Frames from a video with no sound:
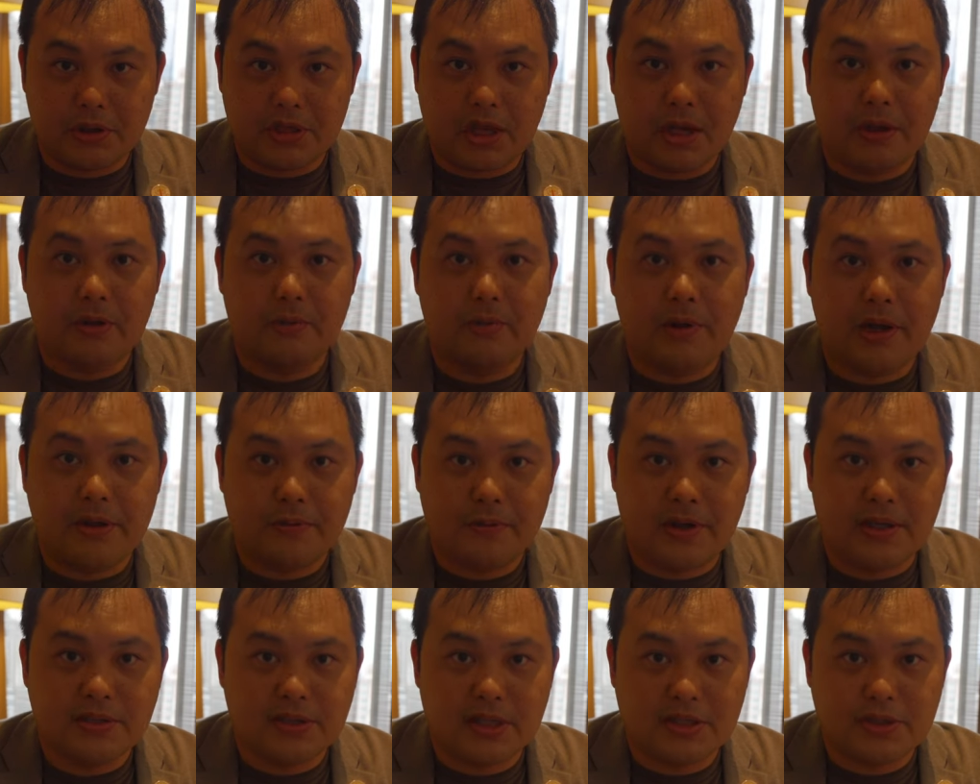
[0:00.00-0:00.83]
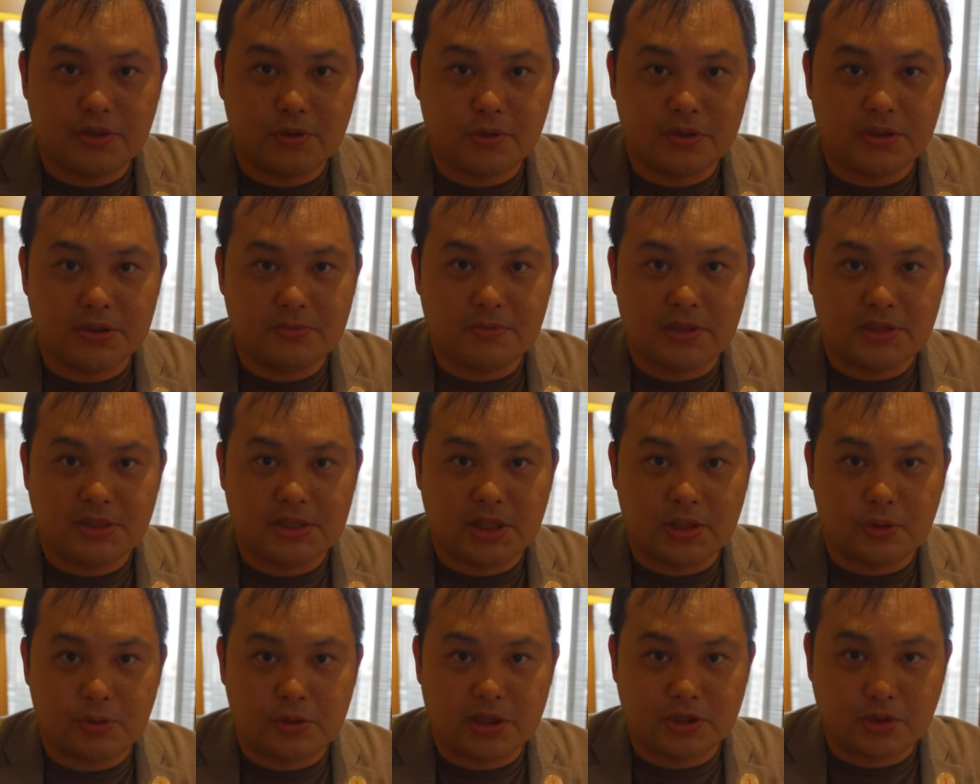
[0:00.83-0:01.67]
でね、Wi-Fi 接続しまし
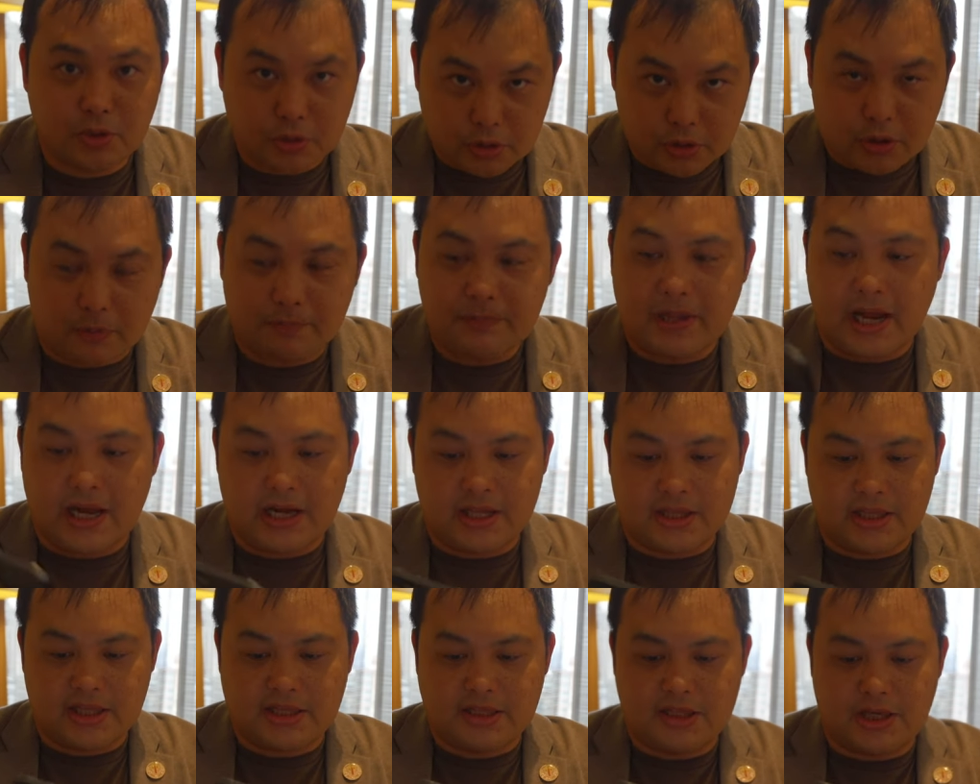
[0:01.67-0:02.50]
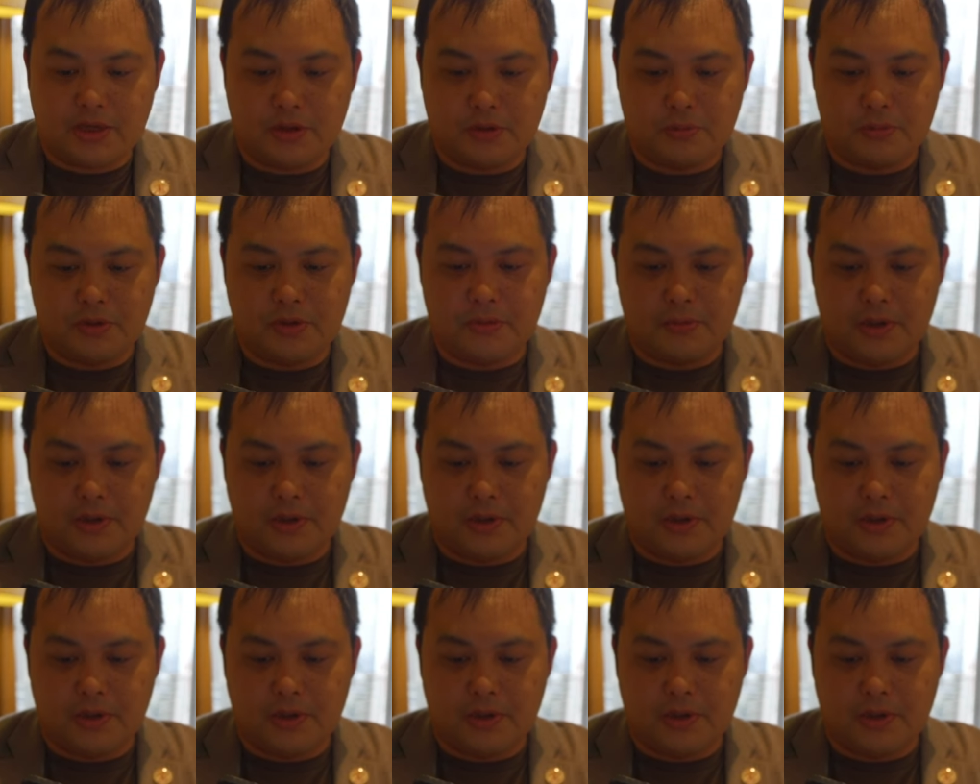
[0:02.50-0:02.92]
たので、速度測っていきたいと思い